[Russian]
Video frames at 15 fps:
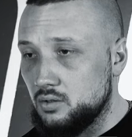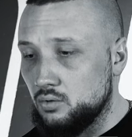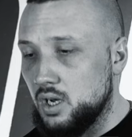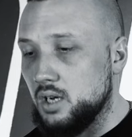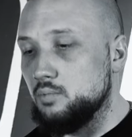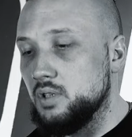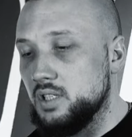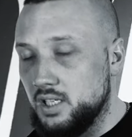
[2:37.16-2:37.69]
ну
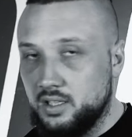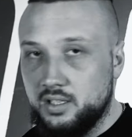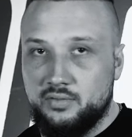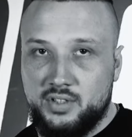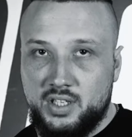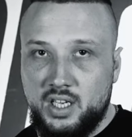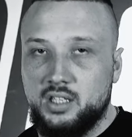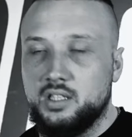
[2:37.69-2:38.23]
как бы нет, не
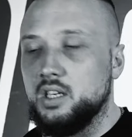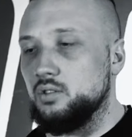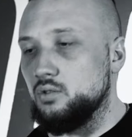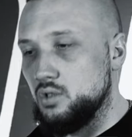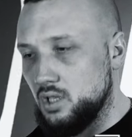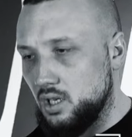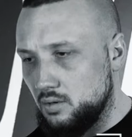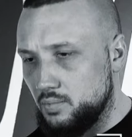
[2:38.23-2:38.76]
все, да, то
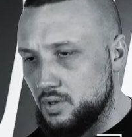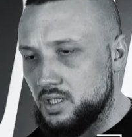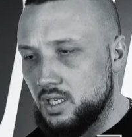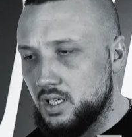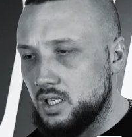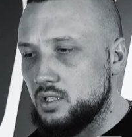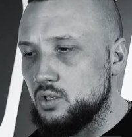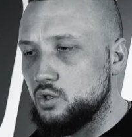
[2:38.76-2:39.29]
есть надо
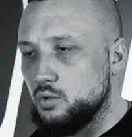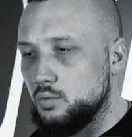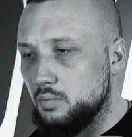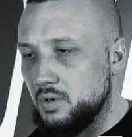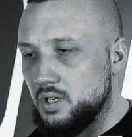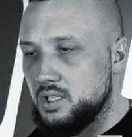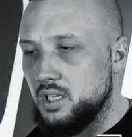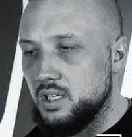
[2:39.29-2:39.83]
постараться, чтобы
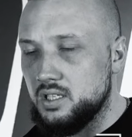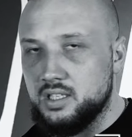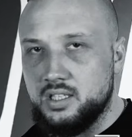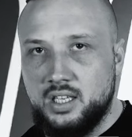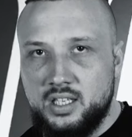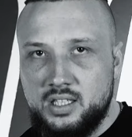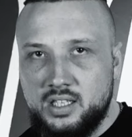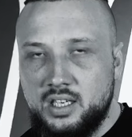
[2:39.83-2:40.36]
пройти
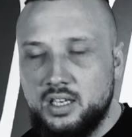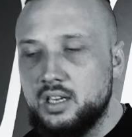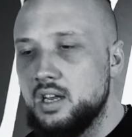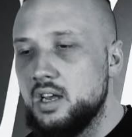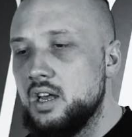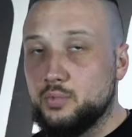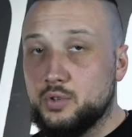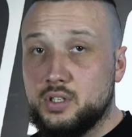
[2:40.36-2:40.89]
аттестация.
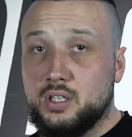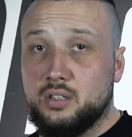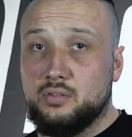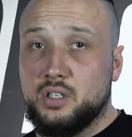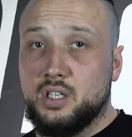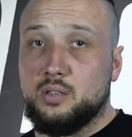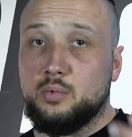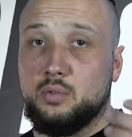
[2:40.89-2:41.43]
После этого
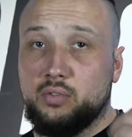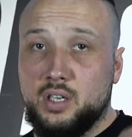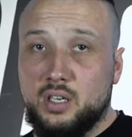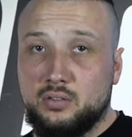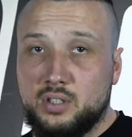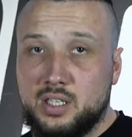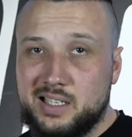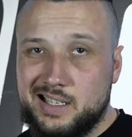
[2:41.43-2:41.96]
тебя
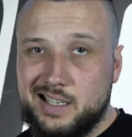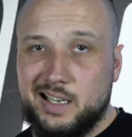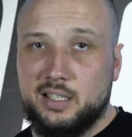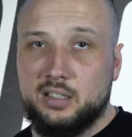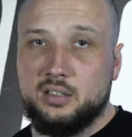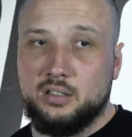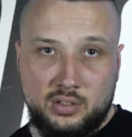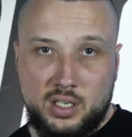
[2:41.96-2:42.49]
добавляют на сайт
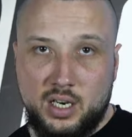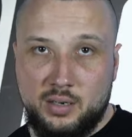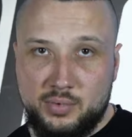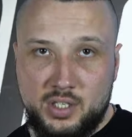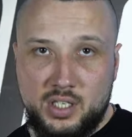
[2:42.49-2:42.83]
Crab